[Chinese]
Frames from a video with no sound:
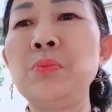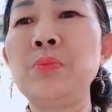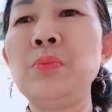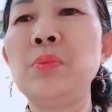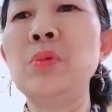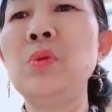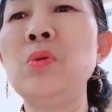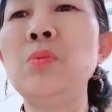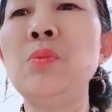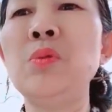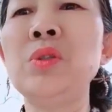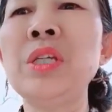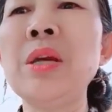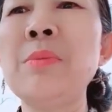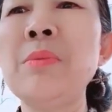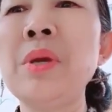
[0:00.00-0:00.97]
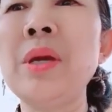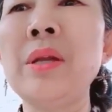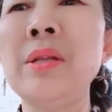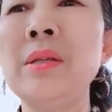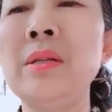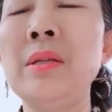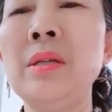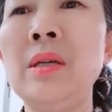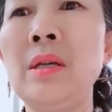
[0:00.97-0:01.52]
不不见面，
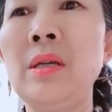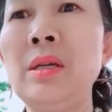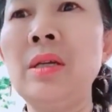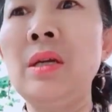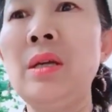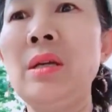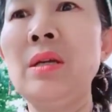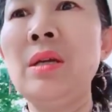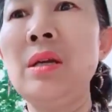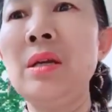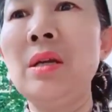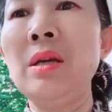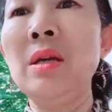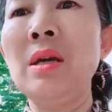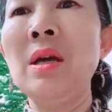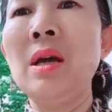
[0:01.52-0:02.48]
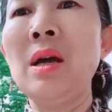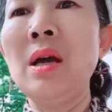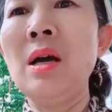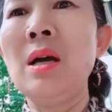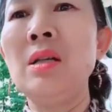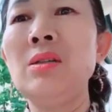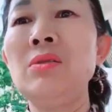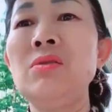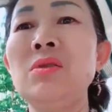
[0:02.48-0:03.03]
也也也啊，
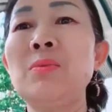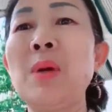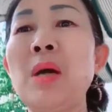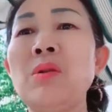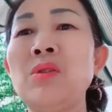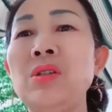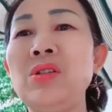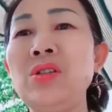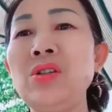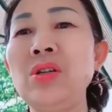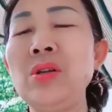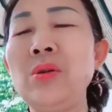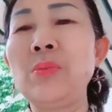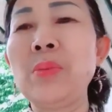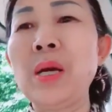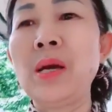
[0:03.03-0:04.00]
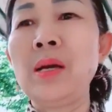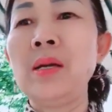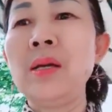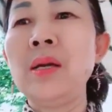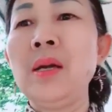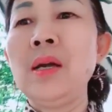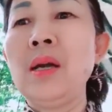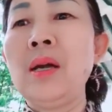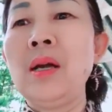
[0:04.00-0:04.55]
就是保持距离吧，
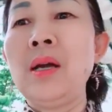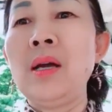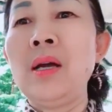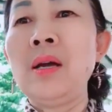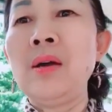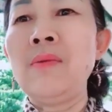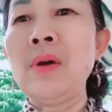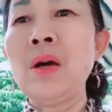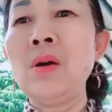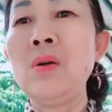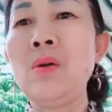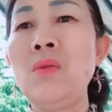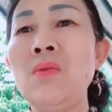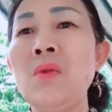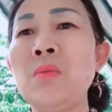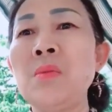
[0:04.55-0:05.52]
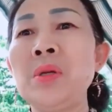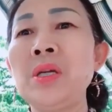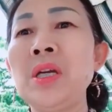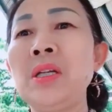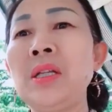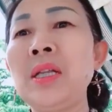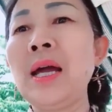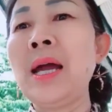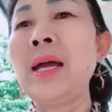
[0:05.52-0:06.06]
啊，然后我们也
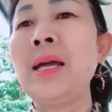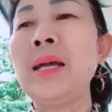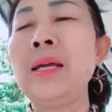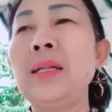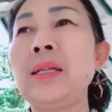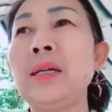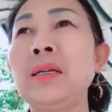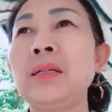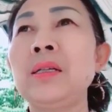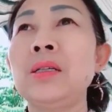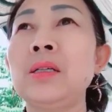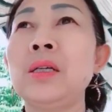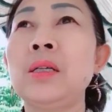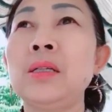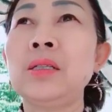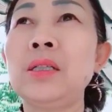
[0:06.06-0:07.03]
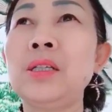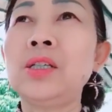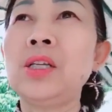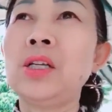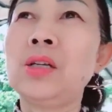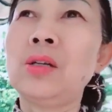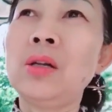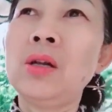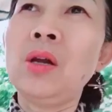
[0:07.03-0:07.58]
待等等这些。
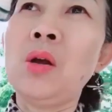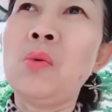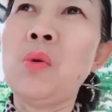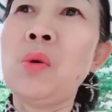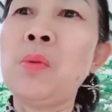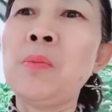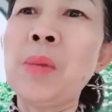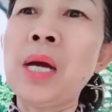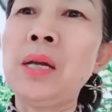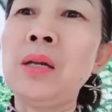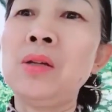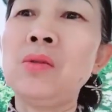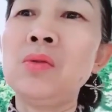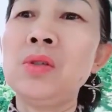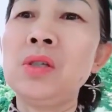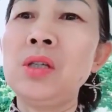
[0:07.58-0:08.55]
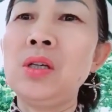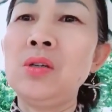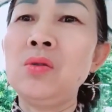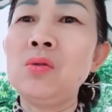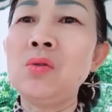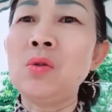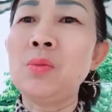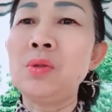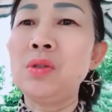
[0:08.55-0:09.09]
我们买的东西，如
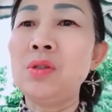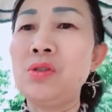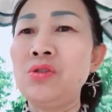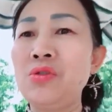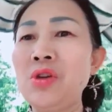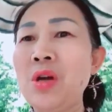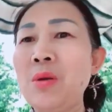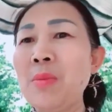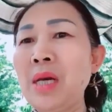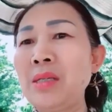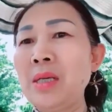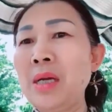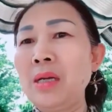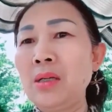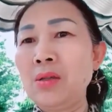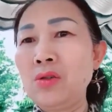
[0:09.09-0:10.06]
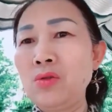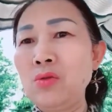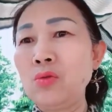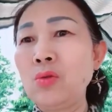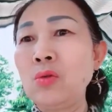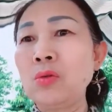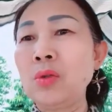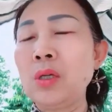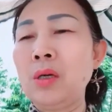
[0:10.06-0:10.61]
果不是需要马上速
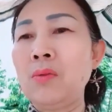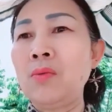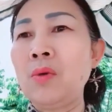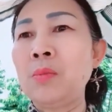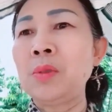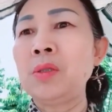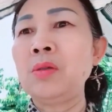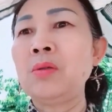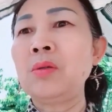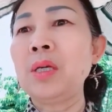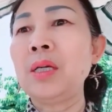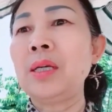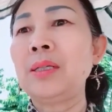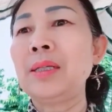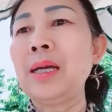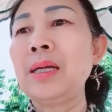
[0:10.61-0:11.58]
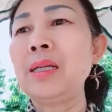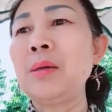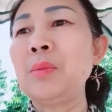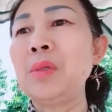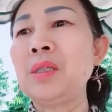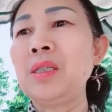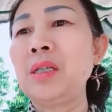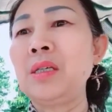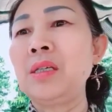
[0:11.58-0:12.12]
冻的，我们就给它待那么
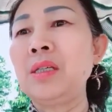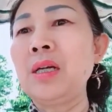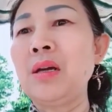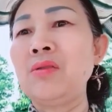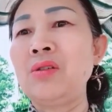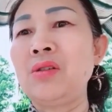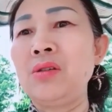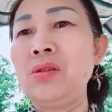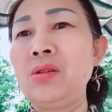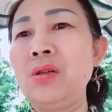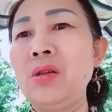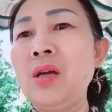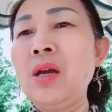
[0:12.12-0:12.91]
几个小时，